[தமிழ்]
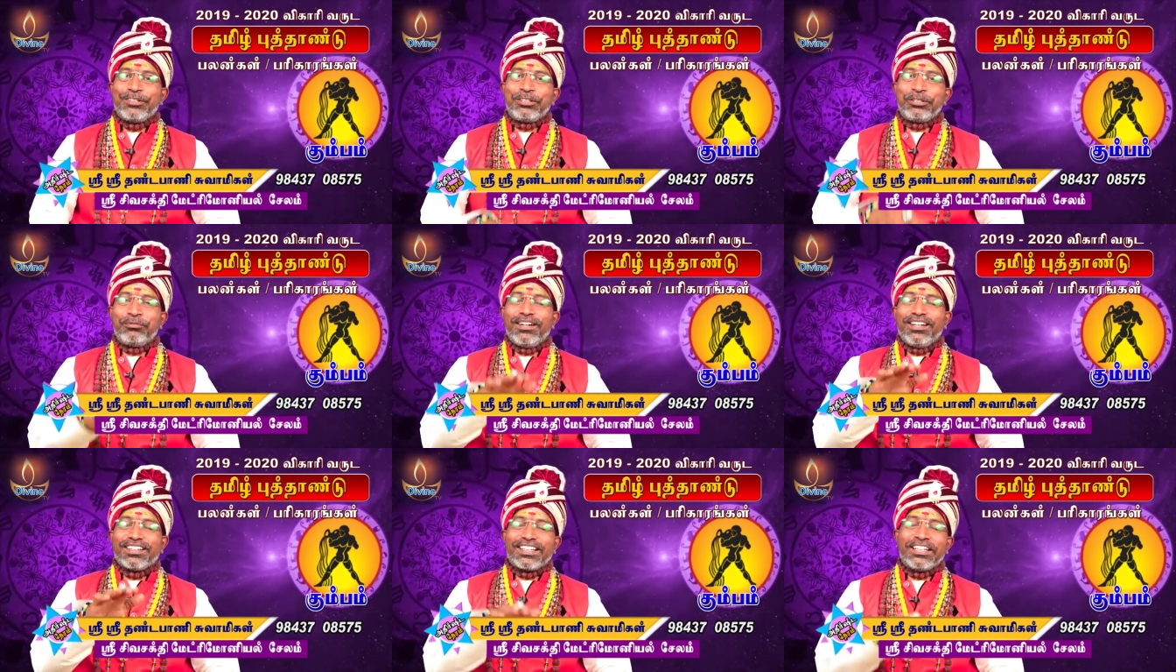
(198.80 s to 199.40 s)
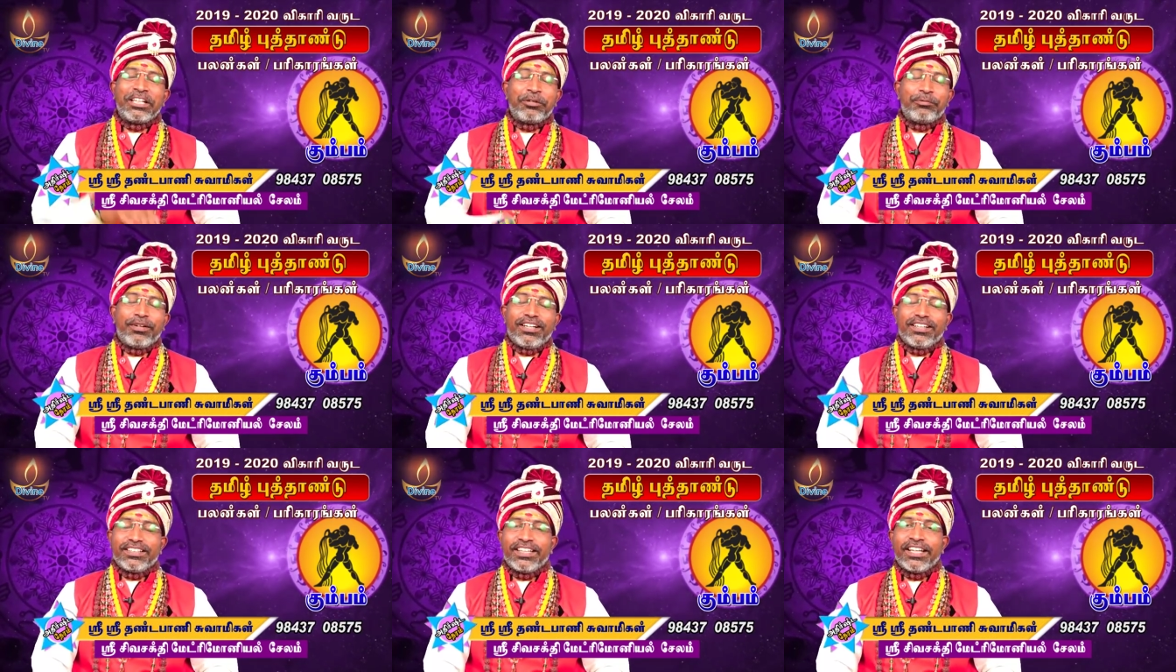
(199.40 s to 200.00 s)
சொல்லட்டுமா
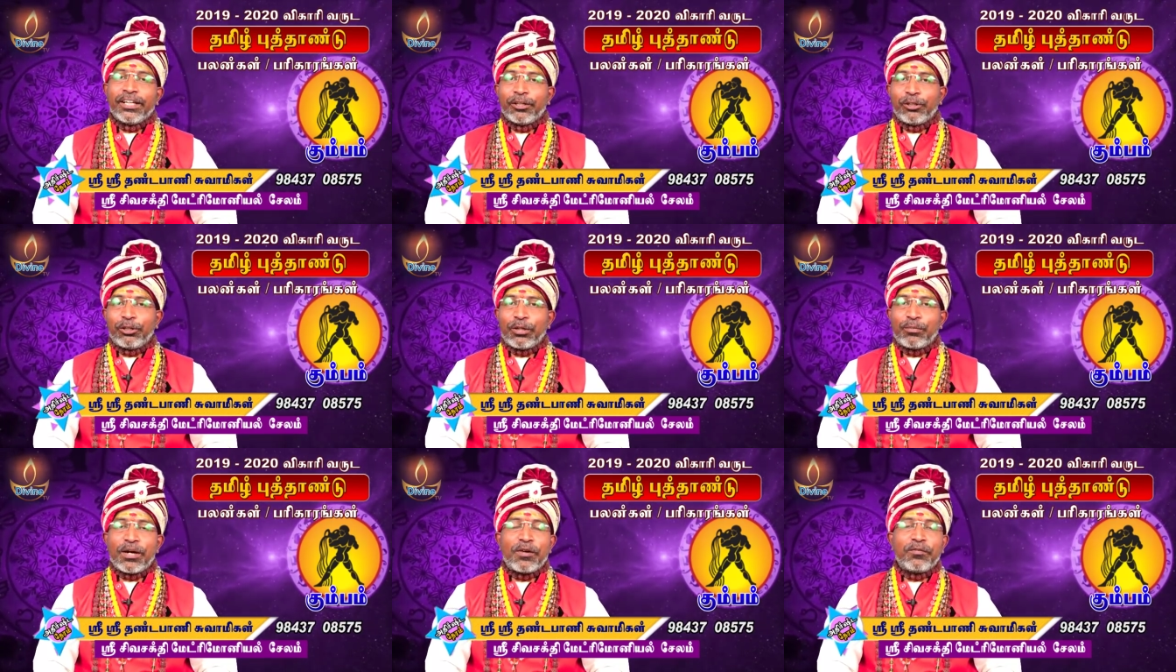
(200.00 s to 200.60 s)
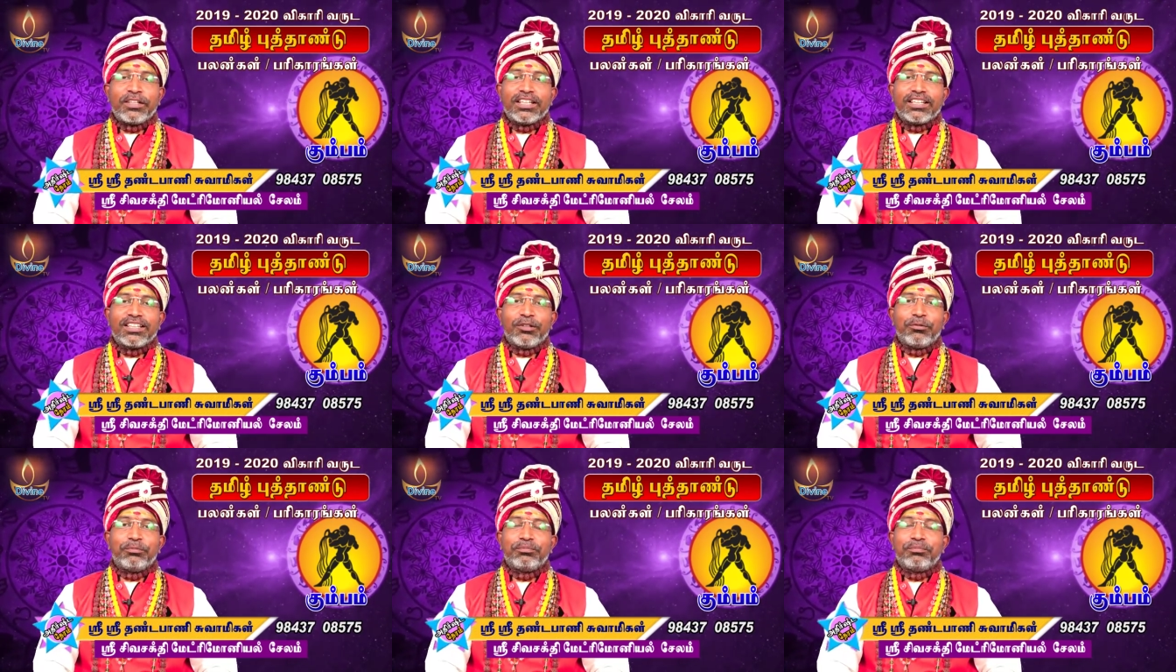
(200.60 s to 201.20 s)
கண்டிப்பாக எங்களோட
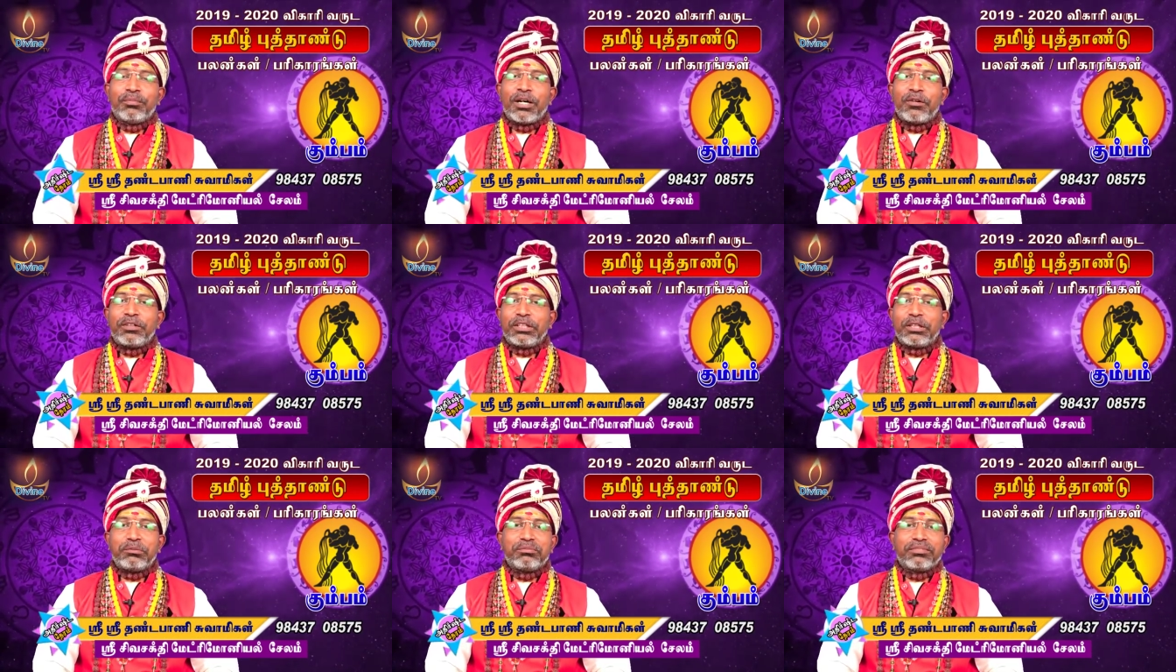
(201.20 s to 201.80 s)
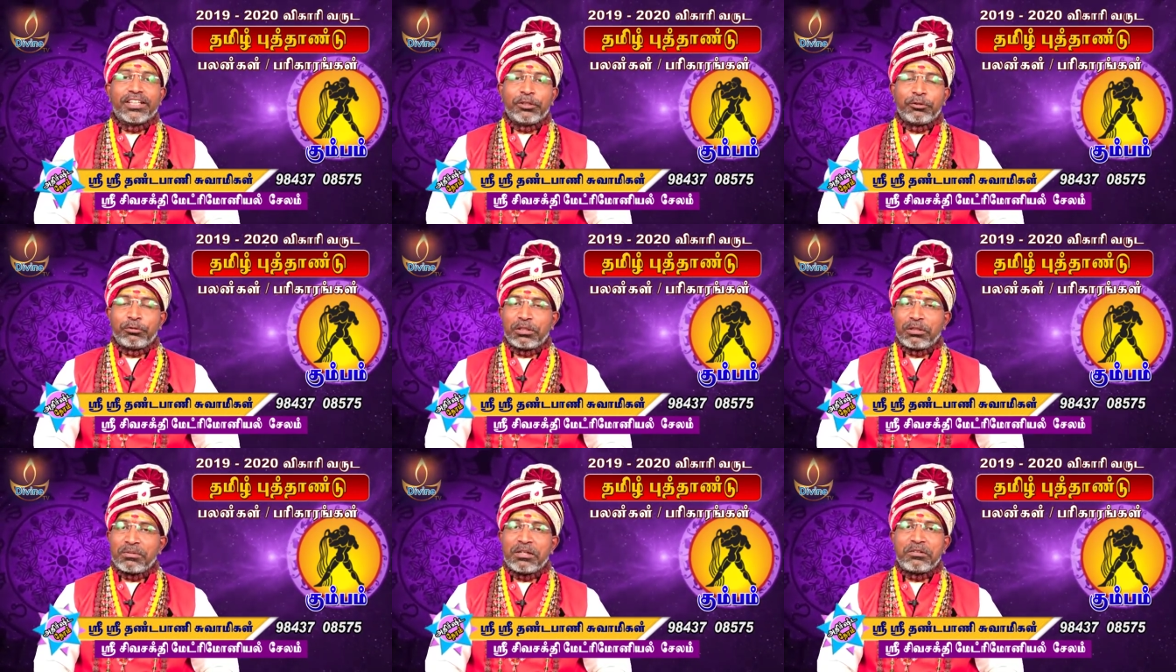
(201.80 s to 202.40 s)
மாவட்டத்தில் மாவட்டம்
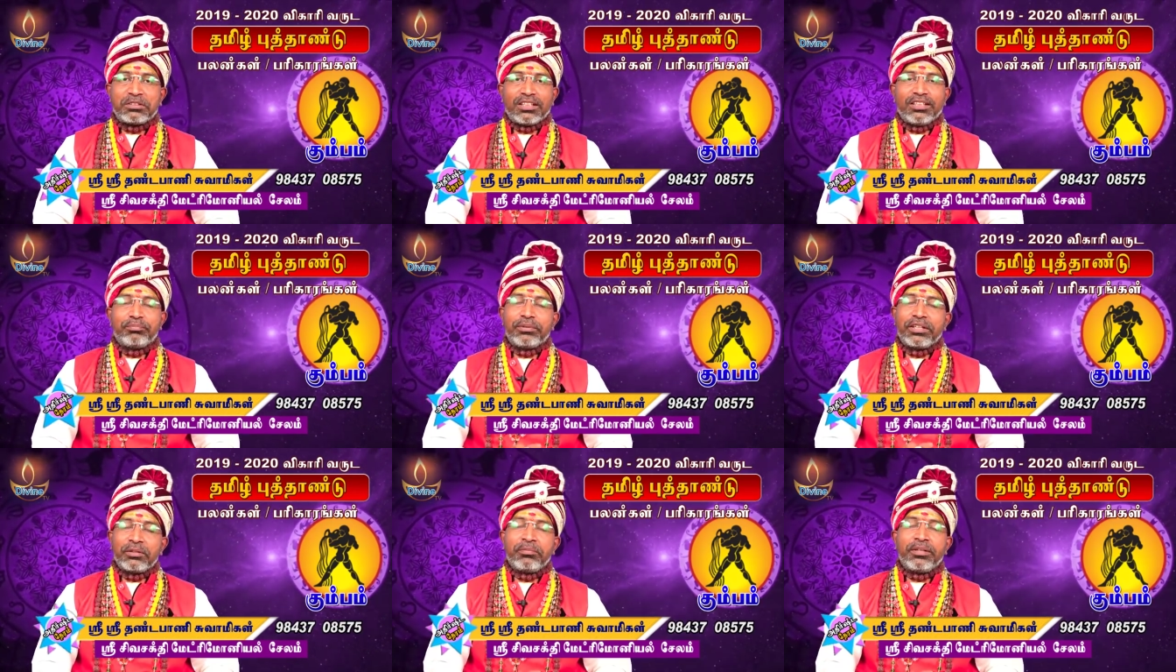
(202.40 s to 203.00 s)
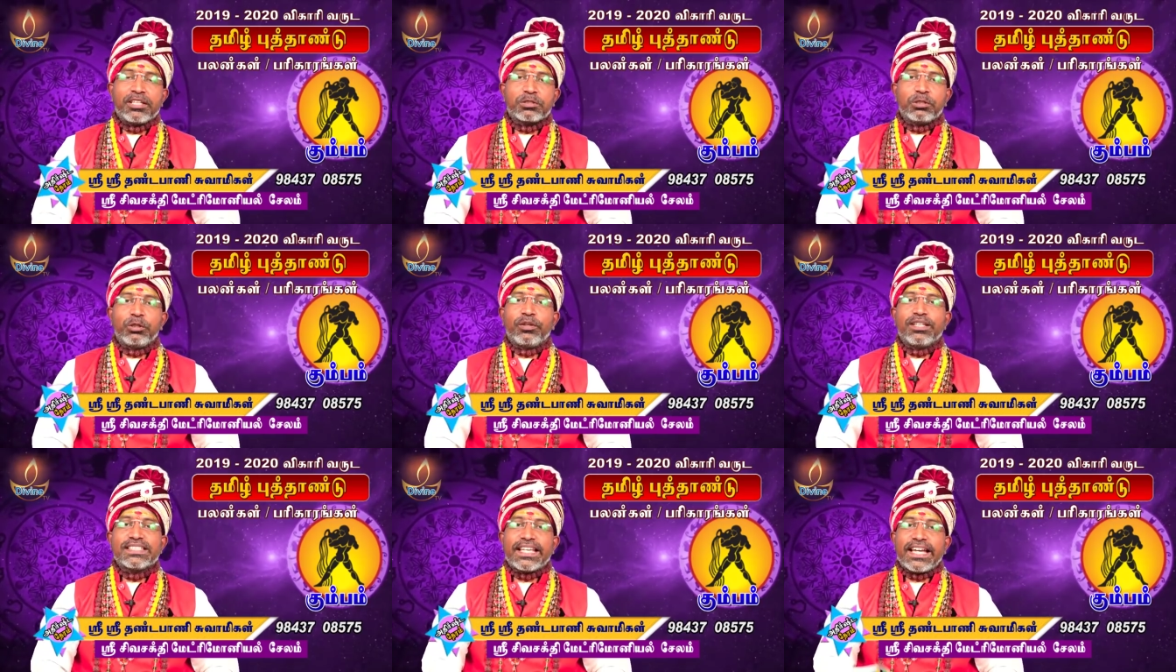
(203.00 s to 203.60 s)
என்னோட மாவட்டம் பெருமையாக
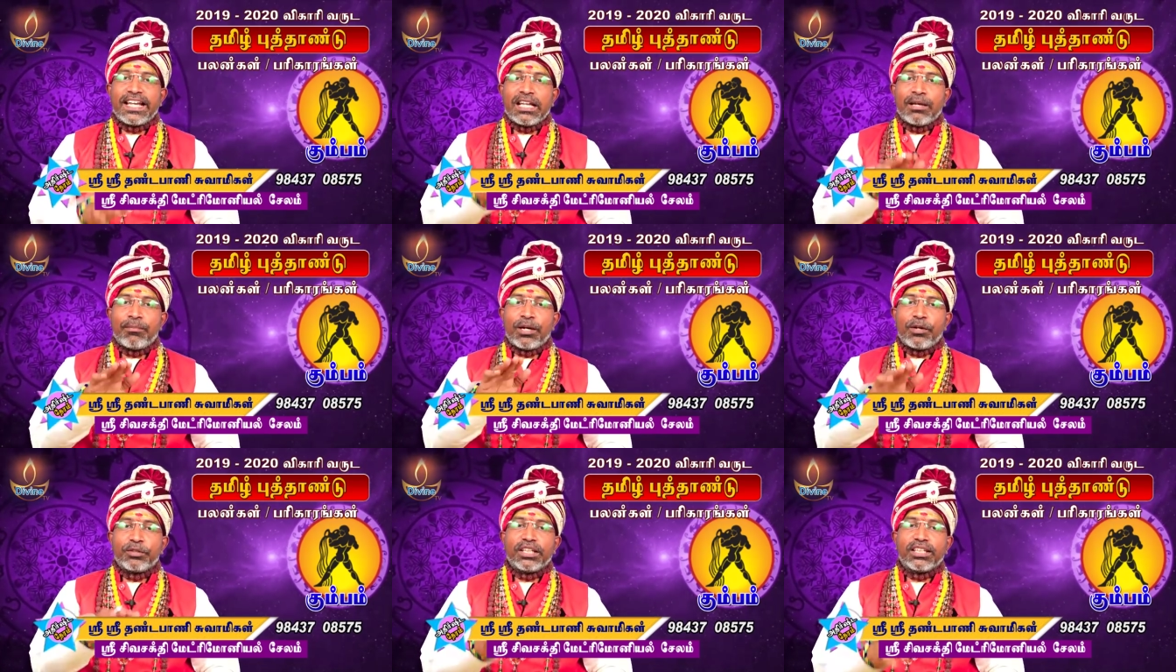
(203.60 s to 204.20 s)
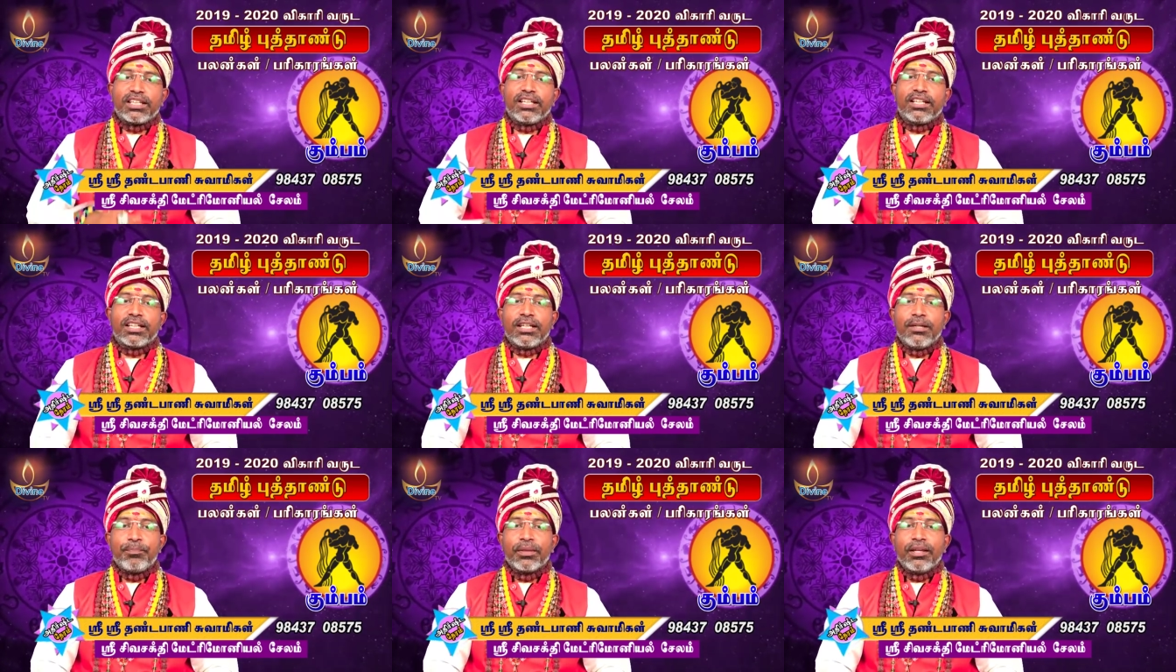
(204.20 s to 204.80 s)
சொல்லிப்பேன் சேலம் மாவட்டத்தில் இருக்கிற